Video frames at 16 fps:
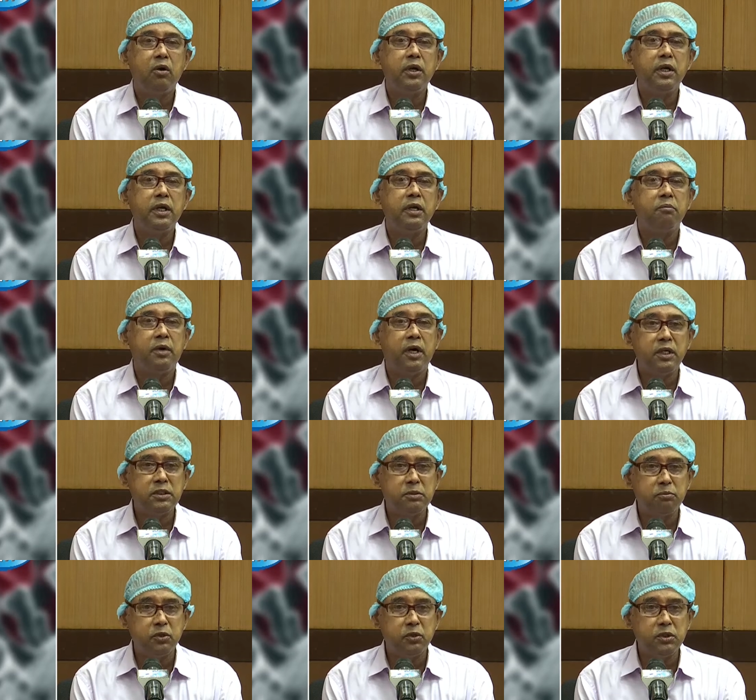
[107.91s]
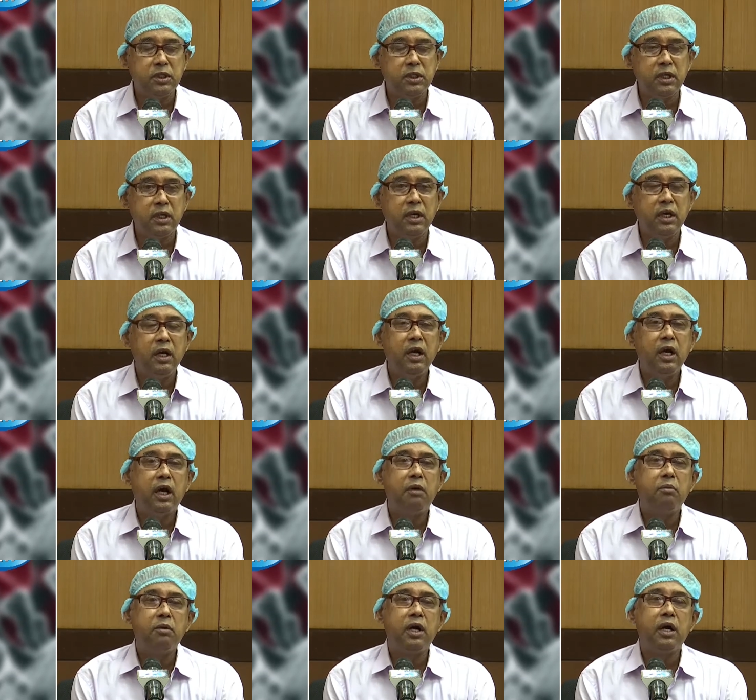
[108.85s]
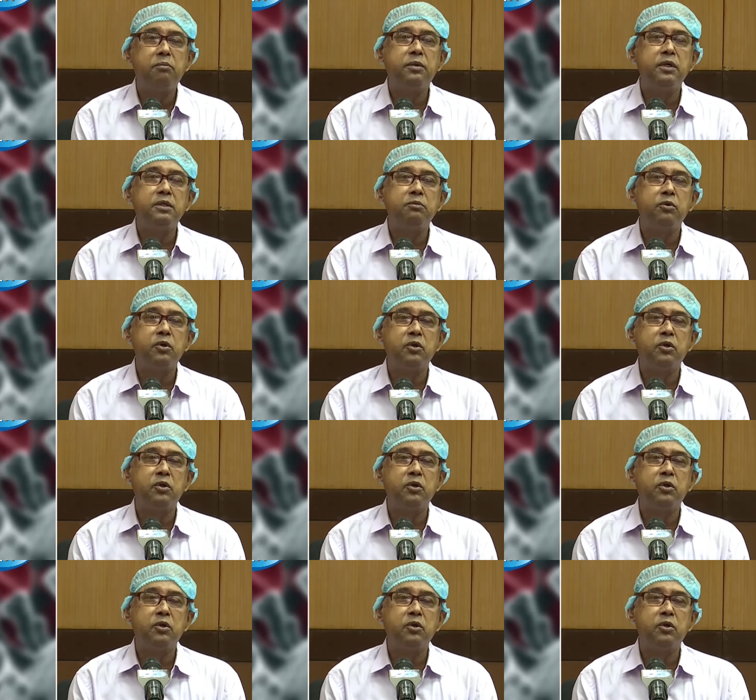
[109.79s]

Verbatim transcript: অনেকে মাস্ক পরছে না এবং আপনি